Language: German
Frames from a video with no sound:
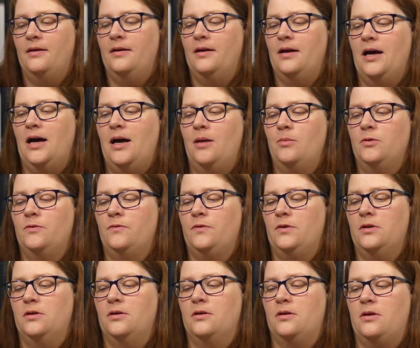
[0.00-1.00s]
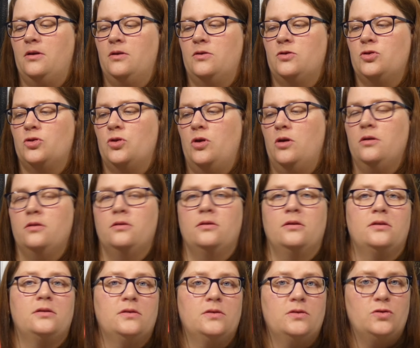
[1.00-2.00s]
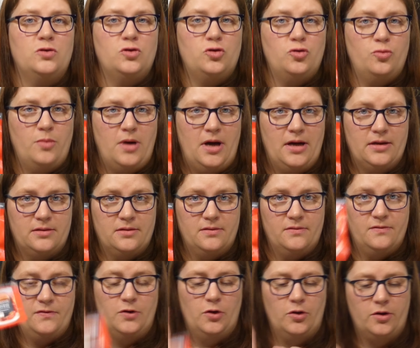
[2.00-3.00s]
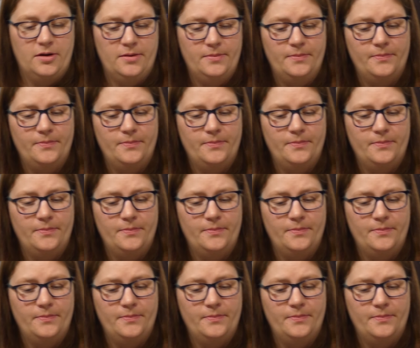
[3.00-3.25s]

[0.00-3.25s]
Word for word: haben wir getrocknete Tomatenflocken.